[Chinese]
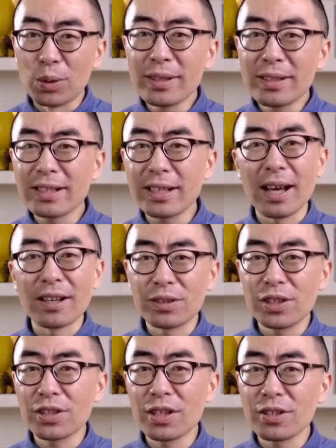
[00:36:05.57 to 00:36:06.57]
轮子进了，
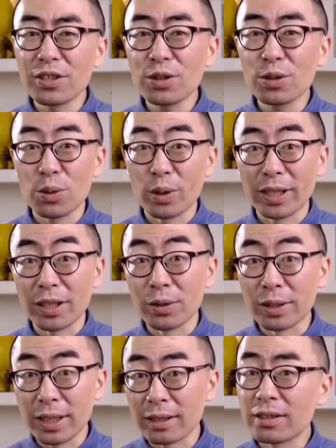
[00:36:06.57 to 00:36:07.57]
汽车之所以能
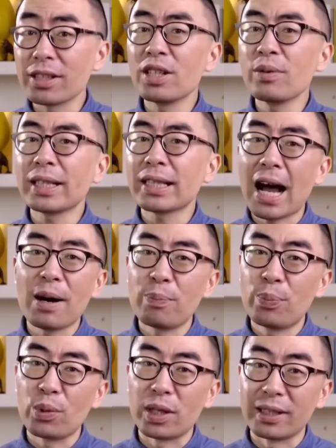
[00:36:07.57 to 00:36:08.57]
够进，是因为它
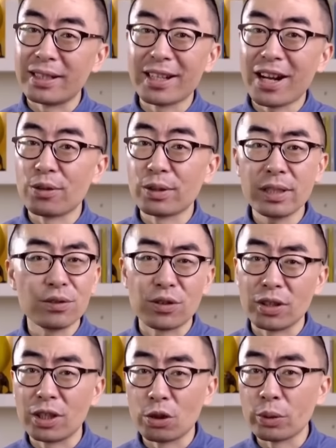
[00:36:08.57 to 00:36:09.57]
不可能靠静
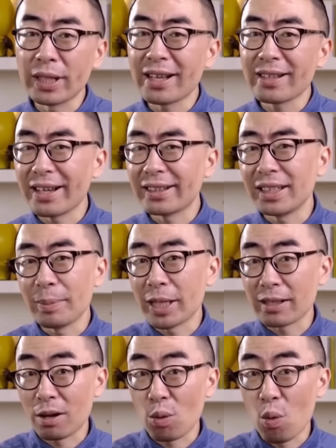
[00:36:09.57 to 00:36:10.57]
止的轮胎在地
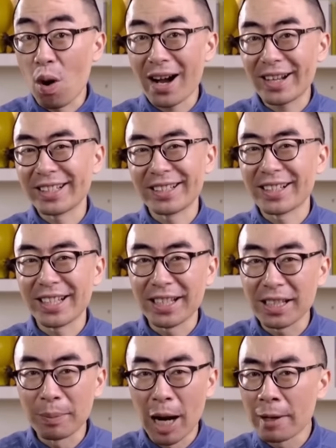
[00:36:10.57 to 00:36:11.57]
面上滑行着
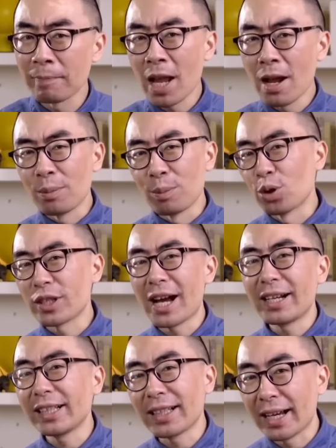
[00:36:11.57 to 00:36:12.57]
前进嘛，摩
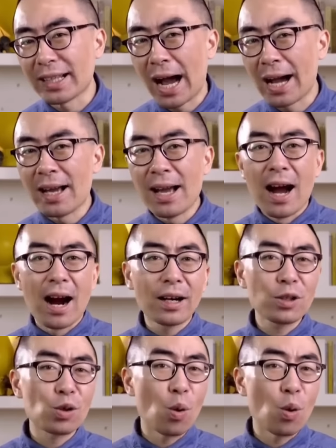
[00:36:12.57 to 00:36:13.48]
擦力太大。而